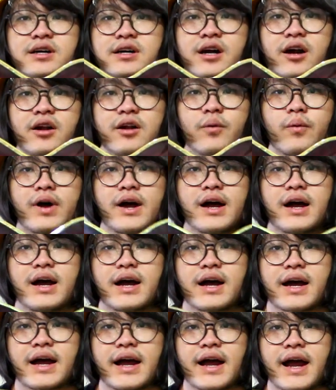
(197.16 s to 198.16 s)
เขาเรียกว่า
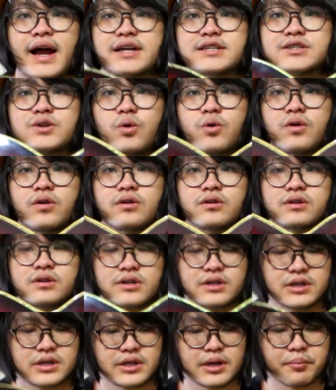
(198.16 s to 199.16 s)
คล้ายๆทรง
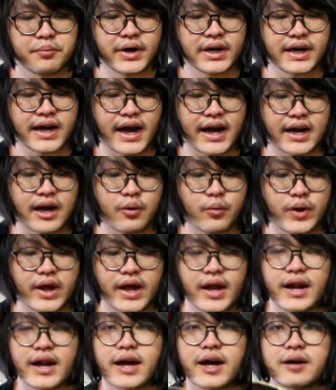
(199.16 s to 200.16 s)
ดับเบิลคัตเอาเว
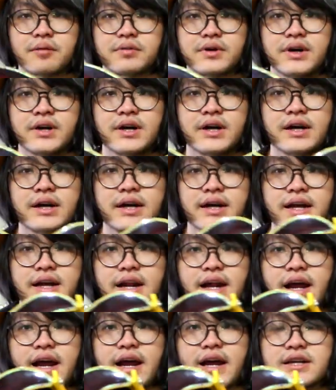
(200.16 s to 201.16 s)
นะครับอิ
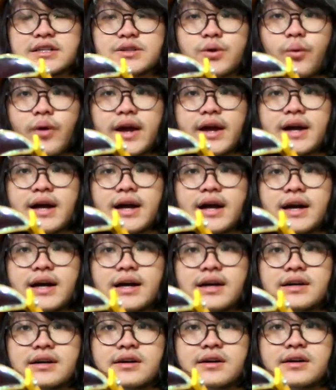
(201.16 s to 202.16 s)
นเลสวยนะฮะ
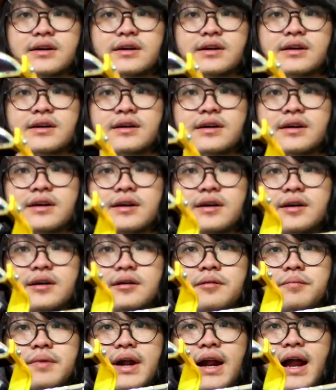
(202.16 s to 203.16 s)

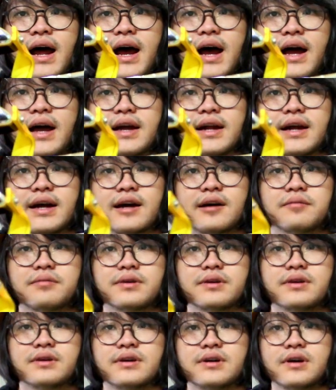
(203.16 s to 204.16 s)
เป็นลายนะครับ
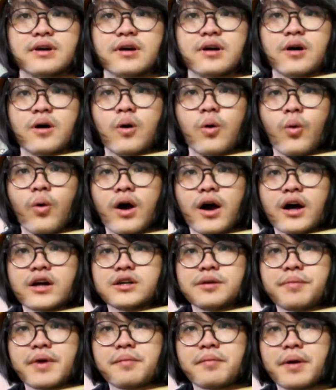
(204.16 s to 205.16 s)
หัวก็
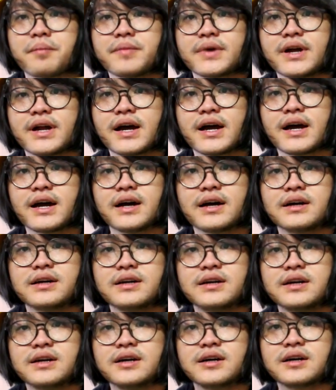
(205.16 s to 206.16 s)
จะเป็นแบบนี้นะฮะ
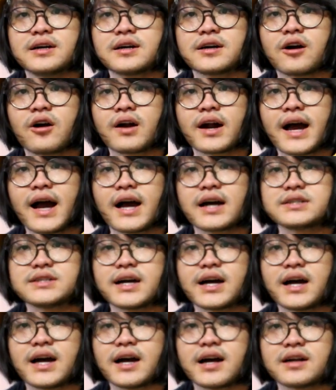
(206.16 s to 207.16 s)
ค่อนข้างจะ